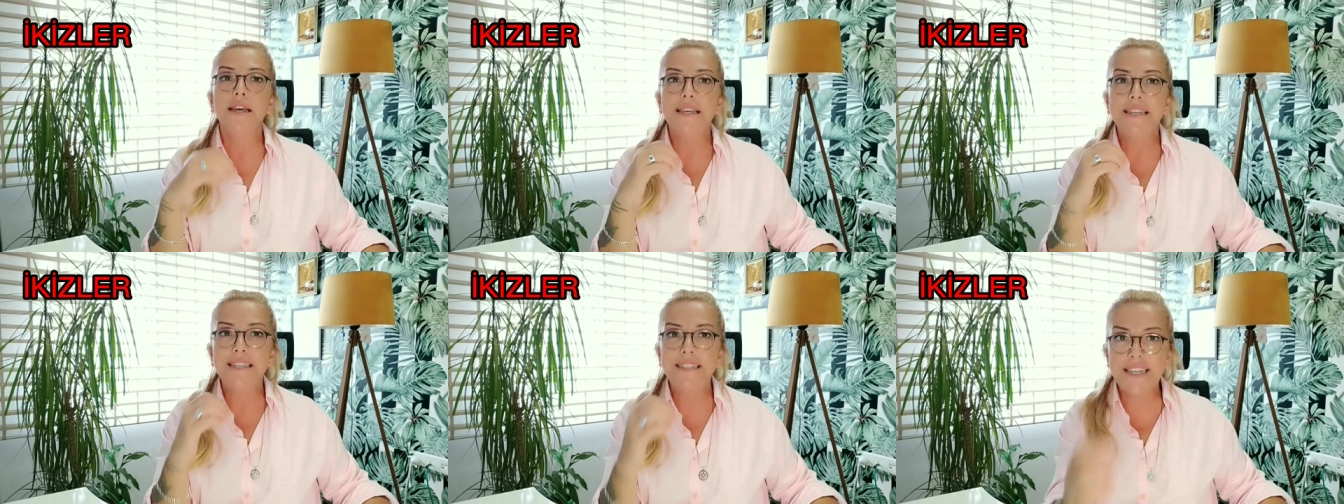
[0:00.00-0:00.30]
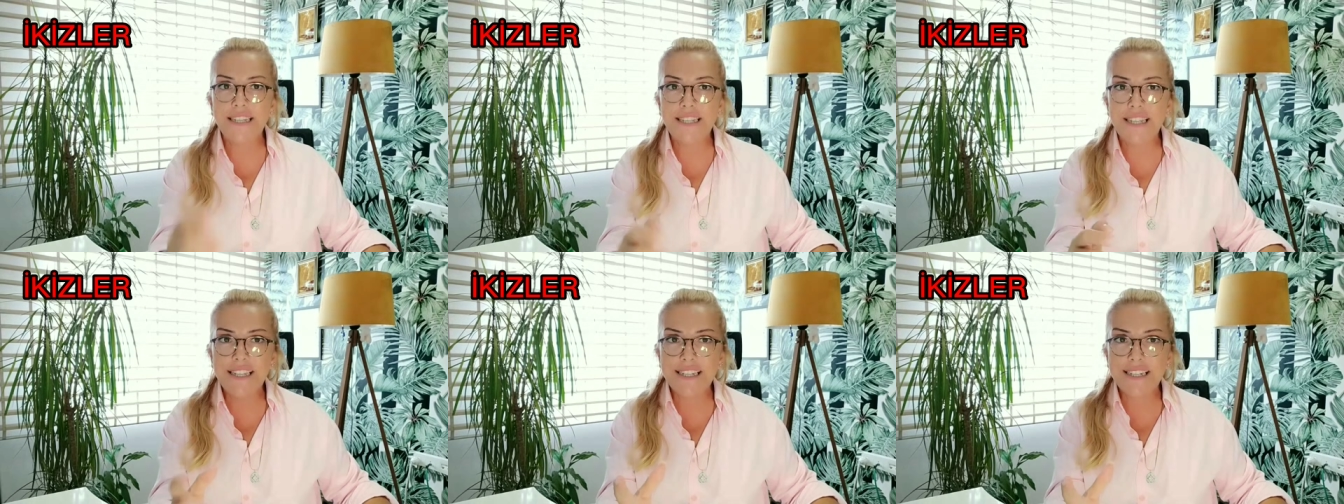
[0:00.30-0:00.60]

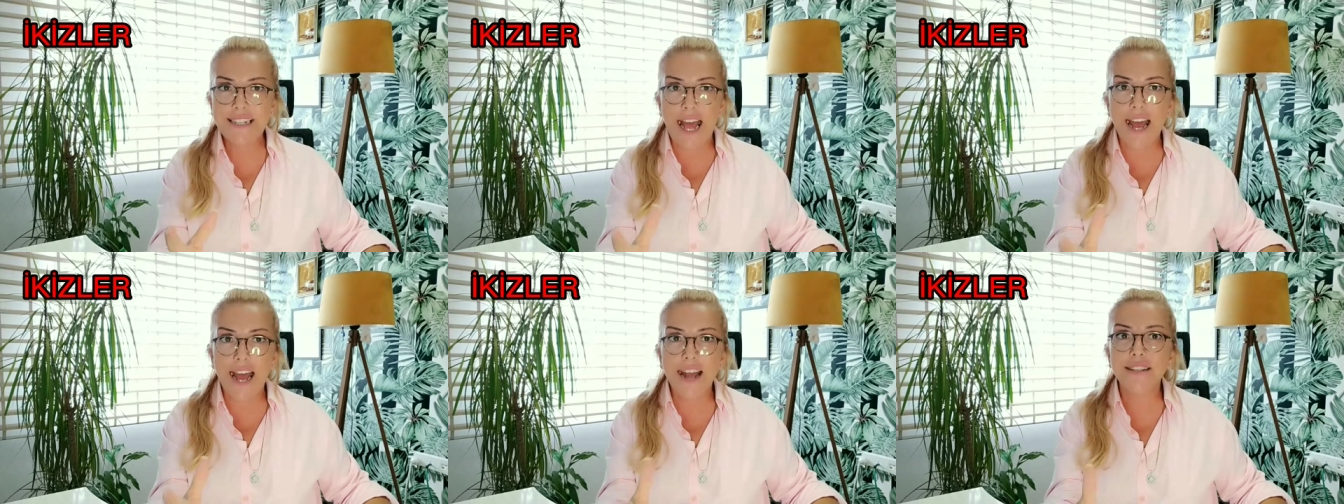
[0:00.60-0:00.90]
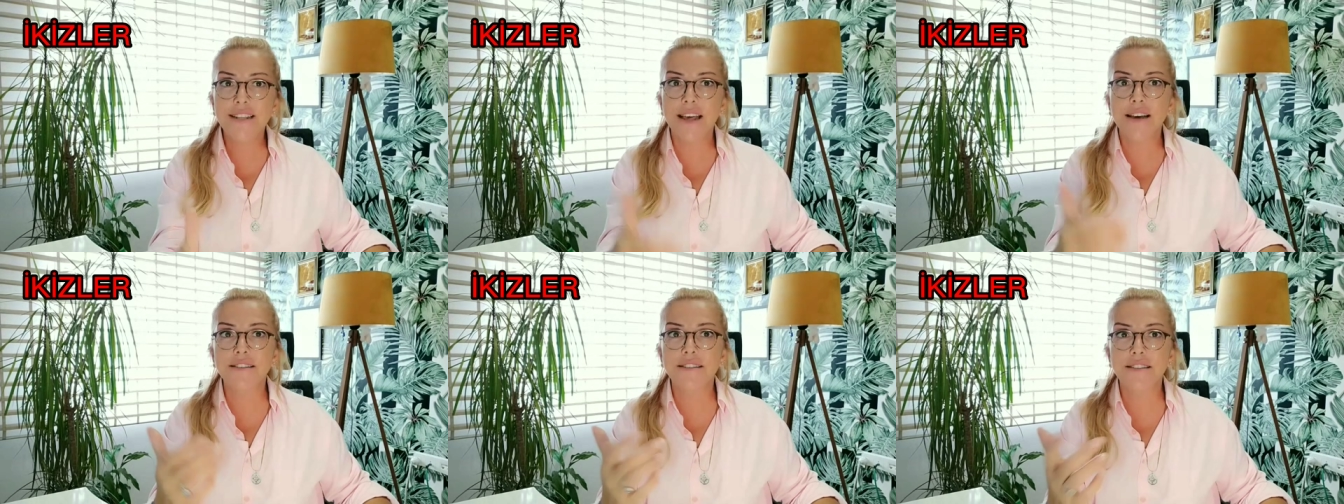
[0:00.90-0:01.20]
yenilikler
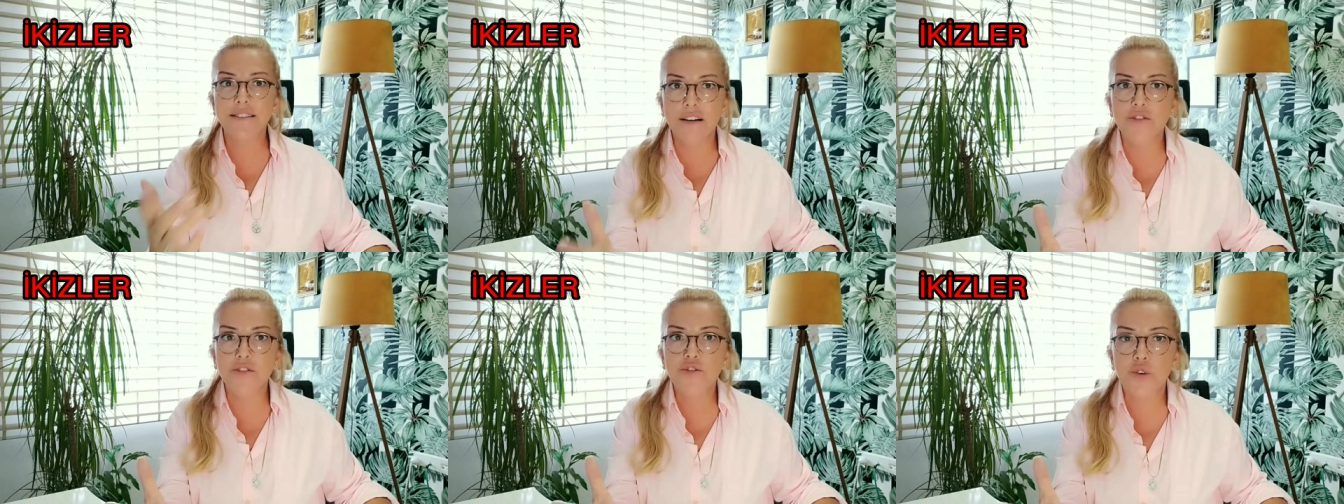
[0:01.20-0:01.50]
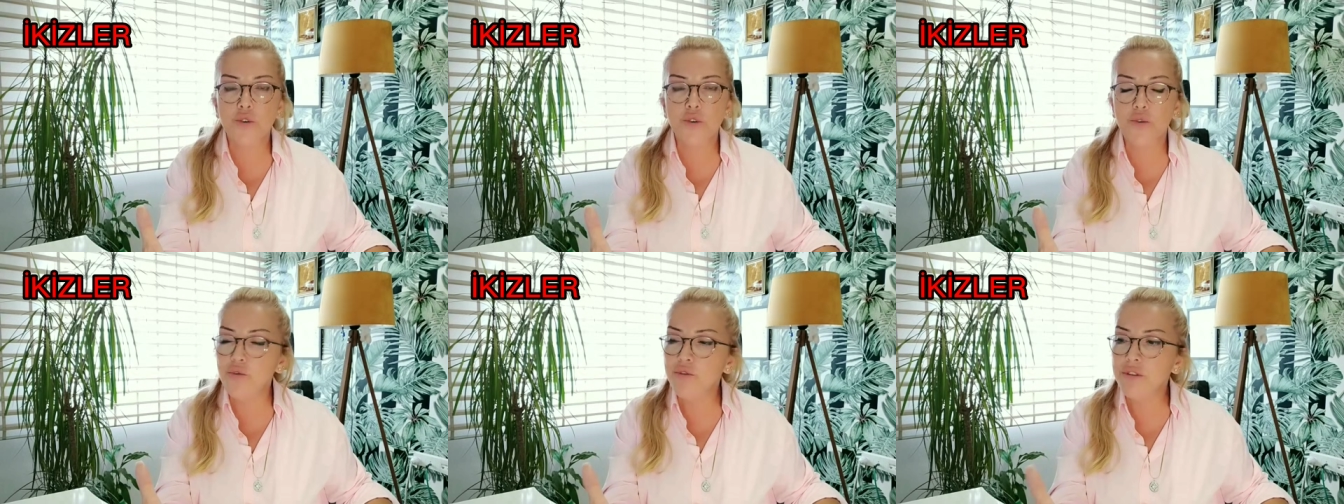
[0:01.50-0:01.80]
sanki daha
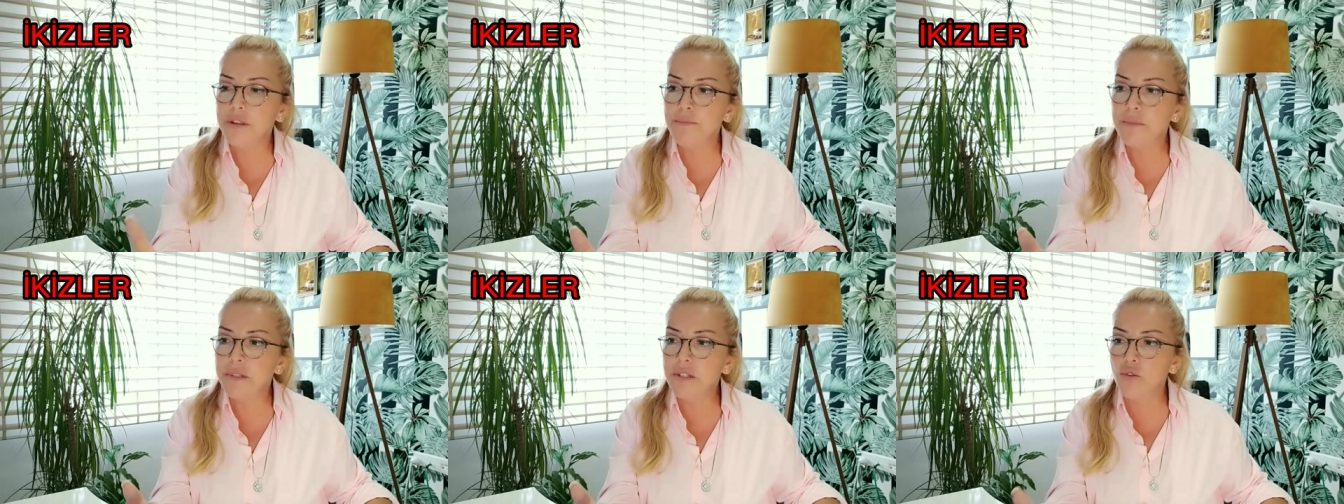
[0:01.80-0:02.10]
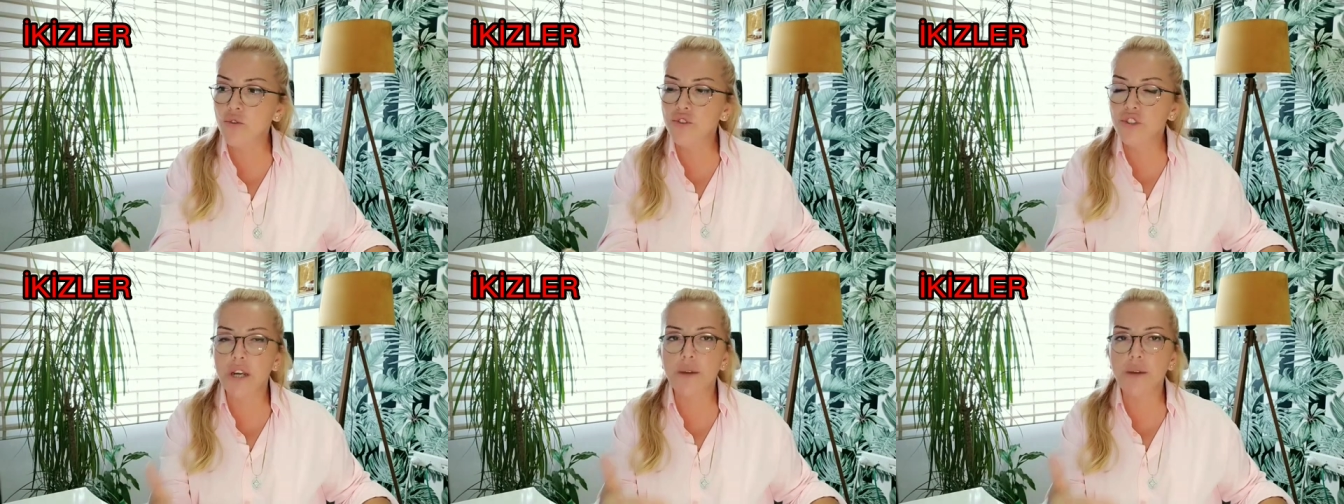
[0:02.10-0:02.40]
çok gündemimiz
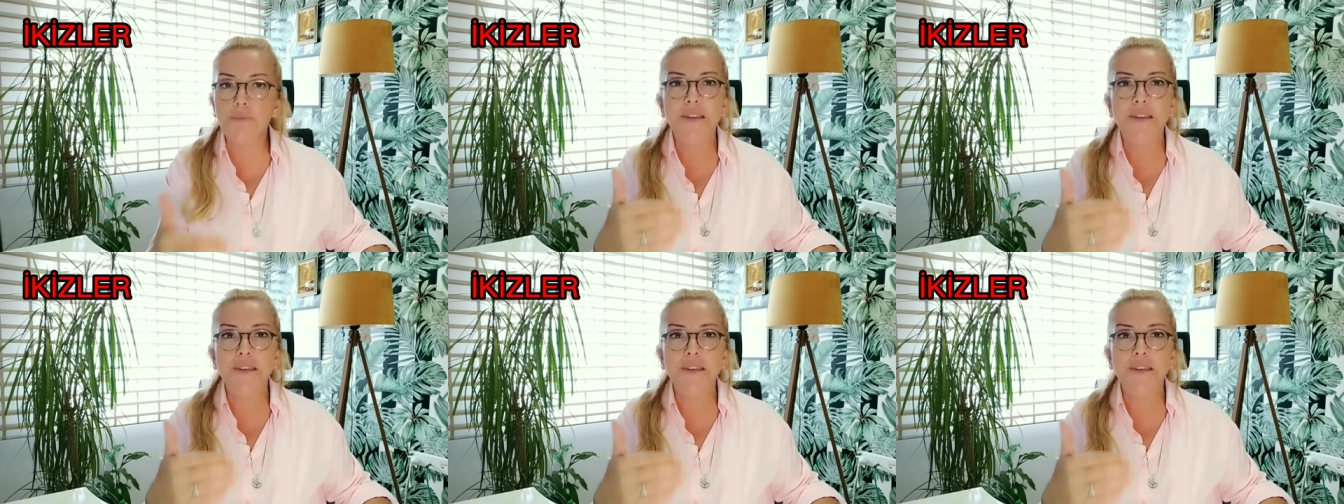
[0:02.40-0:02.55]
olacak.